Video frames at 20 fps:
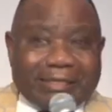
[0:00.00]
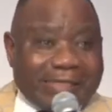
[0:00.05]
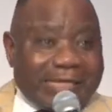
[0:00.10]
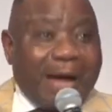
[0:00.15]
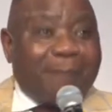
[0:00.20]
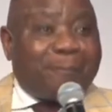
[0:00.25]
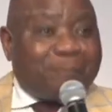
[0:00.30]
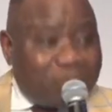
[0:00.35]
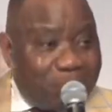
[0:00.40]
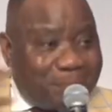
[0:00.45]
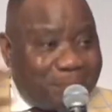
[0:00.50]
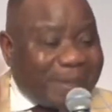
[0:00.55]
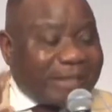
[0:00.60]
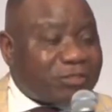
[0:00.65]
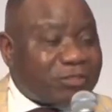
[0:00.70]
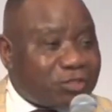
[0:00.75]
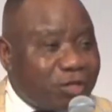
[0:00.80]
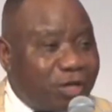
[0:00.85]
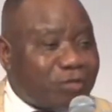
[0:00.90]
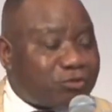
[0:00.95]
Il n'y a plus
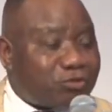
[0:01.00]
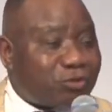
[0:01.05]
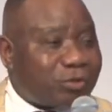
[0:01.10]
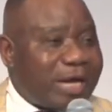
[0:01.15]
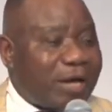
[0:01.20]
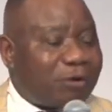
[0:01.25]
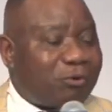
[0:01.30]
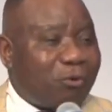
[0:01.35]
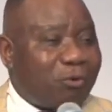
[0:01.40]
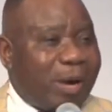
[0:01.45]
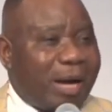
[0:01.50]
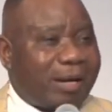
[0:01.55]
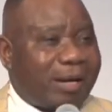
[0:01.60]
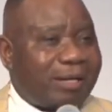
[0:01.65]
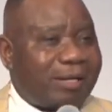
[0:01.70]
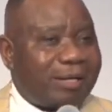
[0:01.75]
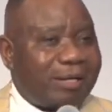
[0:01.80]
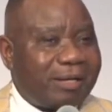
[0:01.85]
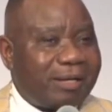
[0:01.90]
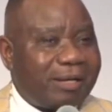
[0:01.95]
personne sur la croix.
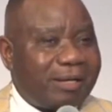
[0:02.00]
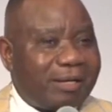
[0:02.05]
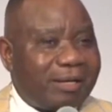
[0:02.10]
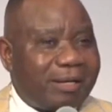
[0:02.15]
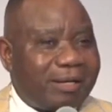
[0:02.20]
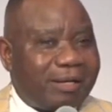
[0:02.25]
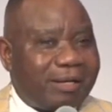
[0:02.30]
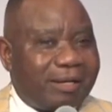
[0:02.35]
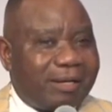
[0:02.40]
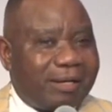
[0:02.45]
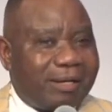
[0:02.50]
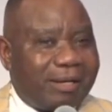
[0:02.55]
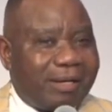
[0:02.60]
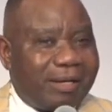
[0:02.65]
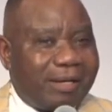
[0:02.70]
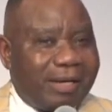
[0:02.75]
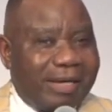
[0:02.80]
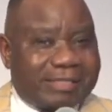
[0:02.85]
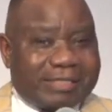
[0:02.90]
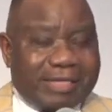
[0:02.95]

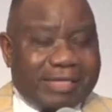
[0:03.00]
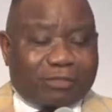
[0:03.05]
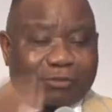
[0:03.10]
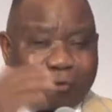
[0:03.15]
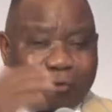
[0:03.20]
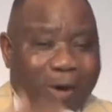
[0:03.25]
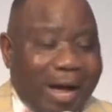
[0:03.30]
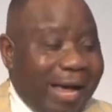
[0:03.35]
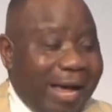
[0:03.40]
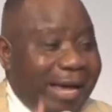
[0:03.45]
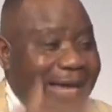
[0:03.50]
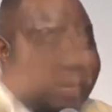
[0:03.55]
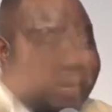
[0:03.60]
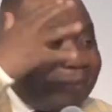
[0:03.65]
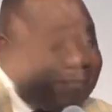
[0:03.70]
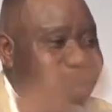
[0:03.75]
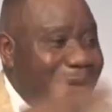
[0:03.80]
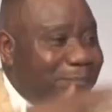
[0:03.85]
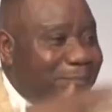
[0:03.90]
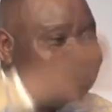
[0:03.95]
Et cette croix, elle n'est
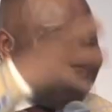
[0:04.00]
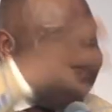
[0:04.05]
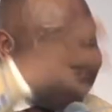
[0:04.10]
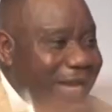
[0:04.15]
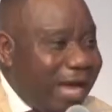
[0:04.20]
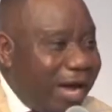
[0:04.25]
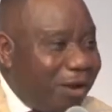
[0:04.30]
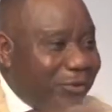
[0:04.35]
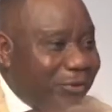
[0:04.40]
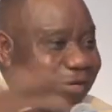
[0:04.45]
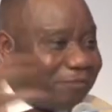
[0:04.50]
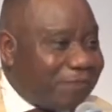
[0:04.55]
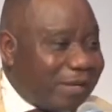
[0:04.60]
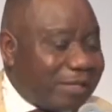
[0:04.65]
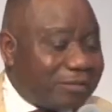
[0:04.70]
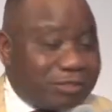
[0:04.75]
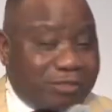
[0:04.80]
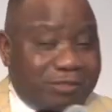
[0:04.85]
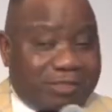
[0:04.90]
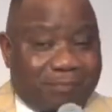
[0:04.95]
même plus là. Où il
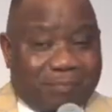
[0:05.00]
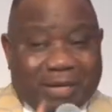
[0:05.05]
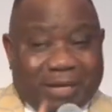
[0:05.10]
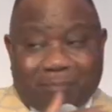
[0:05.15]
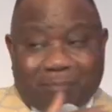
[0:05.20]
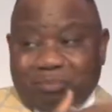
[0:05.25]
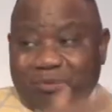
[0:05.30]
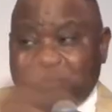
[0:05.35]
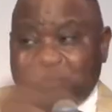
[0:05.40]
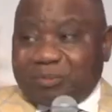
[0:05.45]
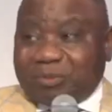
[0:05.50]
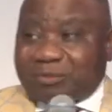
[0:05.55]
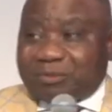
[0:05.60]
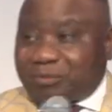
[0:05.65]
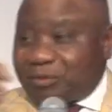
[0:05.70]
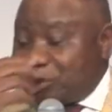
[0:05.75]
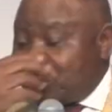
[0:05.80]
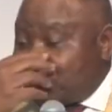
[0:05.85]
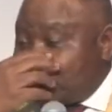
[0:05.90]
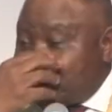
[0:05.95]
fait Je ne sais pas pour,
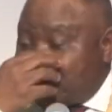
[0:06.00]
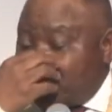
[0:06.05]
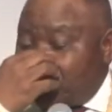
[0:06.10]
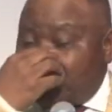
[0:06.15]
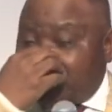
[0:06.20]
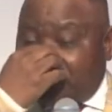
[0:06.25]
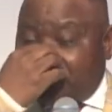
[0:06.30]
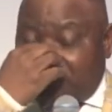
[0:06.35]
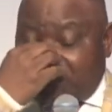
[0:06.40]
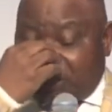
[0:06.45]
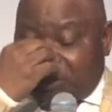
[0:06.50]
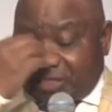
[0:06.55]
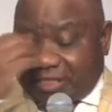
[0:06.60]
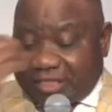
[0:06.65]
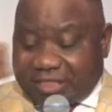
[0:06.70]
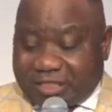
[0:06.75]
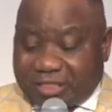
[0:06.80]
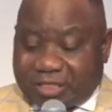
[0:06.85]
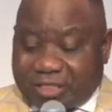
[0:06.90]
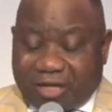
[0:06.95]
ceux qui ont
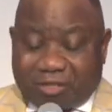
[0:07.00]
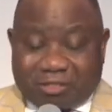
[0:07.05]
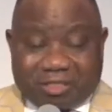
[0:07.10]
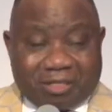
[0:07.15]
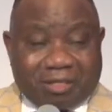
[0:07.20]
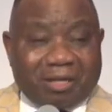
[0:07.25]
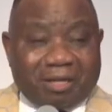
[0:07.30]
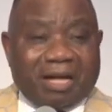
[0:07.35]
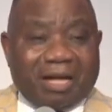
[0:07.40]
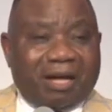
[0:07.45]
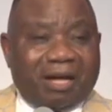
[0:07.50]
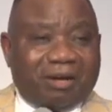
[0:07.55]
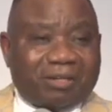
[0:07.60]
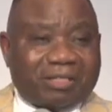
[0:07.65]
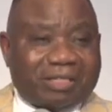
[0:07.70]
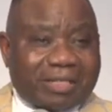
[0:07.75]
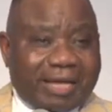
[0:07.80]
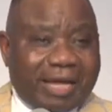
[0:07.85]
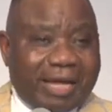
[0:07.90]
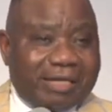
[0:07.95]
été déjà euh, en,
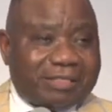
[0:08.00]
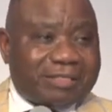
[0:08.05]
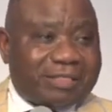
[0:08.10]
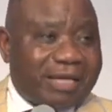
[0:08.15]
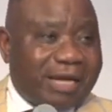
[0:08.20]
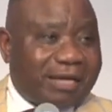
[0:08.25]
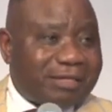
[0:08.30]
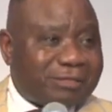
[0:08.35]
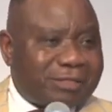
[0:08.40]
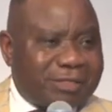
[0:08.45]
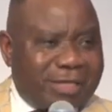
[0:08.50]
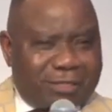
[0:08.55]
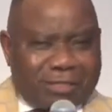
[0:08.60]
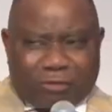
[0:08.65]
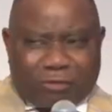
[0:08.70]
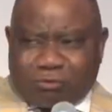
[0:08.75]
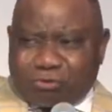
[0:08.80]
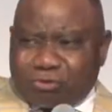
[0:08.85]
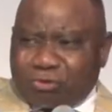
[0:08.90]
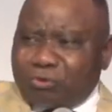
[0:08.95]
Israël, s'il y,
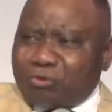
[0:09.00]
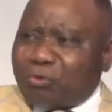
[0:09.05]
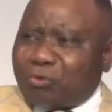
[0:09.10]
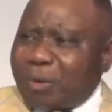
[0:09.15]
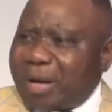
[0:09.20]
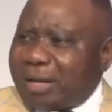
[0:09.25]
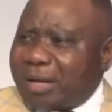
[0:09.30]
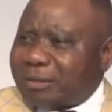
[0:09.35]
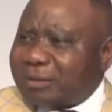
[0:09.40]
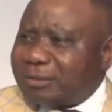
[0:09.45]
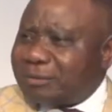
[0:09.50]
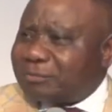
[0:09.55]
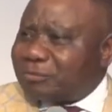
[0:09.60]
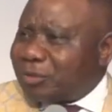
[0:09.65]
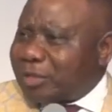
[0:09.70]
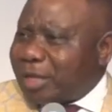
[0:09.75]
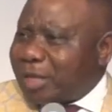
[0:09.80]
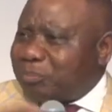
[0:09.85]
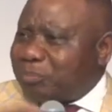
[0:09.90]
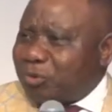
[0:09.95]
a toujours une croix, il
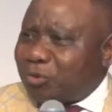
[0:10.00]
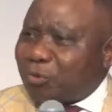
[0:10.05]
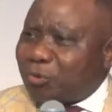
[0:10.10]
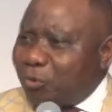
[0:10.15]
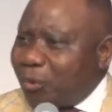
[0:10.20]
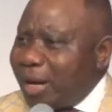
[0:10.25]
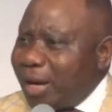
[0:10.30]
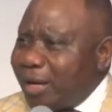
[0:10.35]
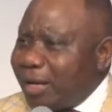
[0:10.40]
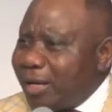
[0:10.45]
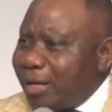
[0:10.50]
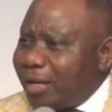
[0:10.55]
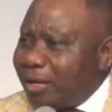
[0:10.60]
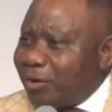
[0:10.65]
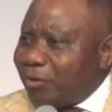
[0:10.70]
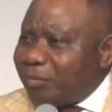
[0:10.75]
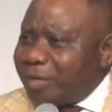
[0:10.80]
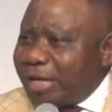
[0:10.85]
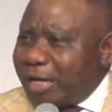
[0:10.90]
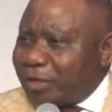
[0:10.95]
n'y a plus de croix,
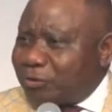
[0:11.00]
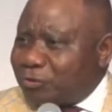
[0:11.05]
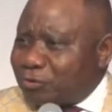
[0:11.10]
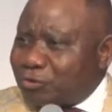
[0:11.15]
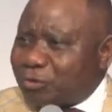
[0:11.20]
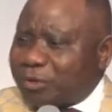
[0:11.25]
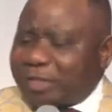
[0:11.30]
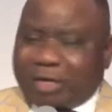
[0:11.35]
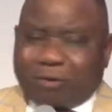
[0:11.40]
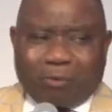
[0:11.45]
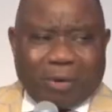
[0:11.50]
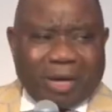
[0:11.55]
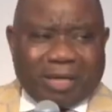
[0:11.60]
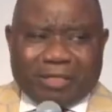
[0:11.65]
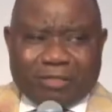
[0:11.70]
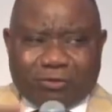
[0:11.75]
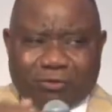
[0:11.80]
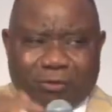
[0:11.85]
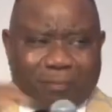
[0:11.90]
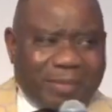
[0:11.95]
ou bien il y a toujours des croix
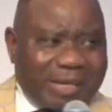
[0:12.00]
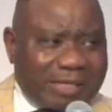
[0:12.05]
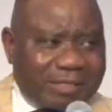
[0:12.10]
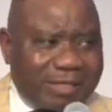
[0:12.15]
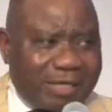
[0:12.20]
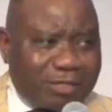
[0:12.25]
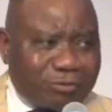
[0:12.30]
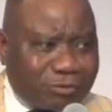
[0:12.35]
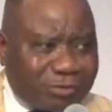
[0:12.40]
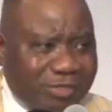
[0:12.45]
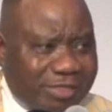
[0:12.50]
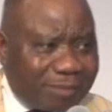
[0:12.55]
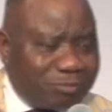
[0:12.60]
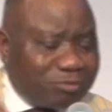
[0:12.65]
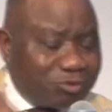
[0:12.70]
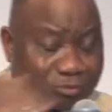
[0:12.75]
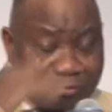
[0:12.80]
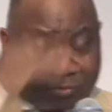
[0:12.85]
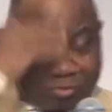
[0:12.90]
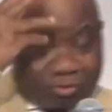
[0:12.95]
qui sont placées là, je ne sais,
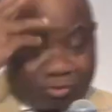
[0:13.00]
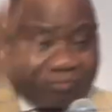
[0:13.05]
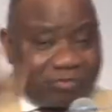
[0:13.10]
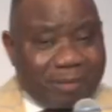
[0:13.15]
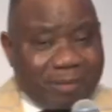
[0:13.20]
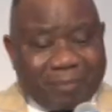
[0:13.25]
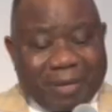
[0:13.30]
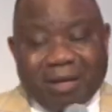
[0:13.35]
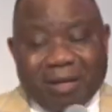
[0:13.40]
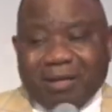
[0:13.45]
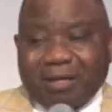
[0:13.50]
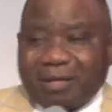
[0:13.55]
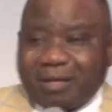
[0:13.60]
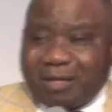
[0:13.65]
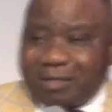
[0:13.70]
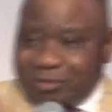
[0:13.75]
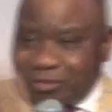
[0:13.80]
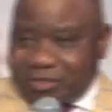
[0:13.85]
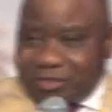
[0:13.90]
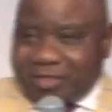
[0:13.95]
je ne me souviens pas,
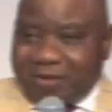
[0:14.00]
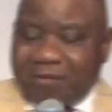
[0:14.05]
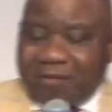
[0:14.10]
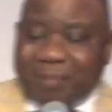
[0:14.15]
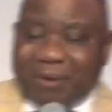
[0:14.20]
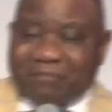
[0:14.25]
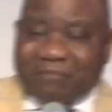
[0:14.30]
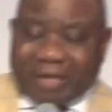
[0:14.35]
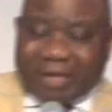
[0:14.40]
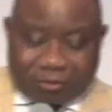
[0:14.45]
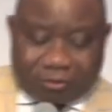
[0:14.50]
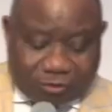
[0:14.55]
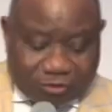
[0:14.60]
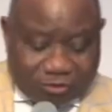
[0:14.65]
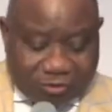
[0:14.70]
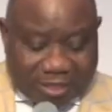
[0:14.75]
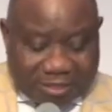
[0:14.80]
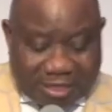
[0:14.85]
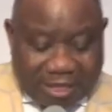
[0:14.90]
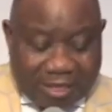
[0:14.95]
je n'avais pas fait
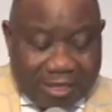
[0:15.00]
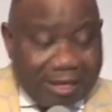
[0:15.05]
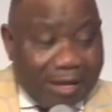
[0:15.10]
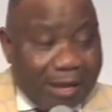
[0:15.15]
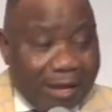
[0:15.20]
attention à ça.